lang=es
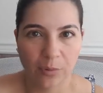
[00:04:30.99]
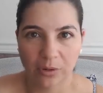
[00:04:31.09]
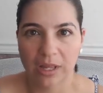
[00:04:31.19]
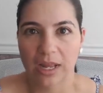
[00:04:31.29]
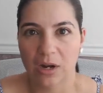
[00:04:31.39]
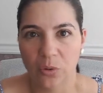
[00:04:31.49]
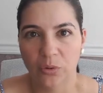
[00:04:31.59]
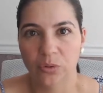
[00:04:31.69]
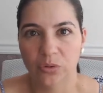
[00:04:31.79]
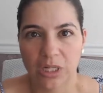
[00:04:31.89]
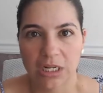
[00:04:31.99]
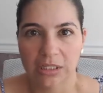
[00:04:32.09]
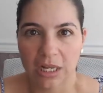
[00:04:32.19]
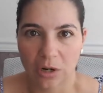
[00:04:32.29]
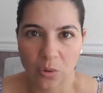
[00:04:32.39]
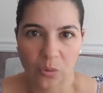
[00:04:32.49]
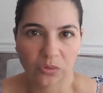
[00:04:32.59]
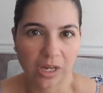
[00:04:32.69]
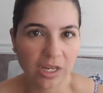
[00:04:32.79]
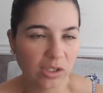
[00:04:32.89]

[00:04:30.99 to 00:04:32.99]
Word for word: porque el otro tal y tal cosa,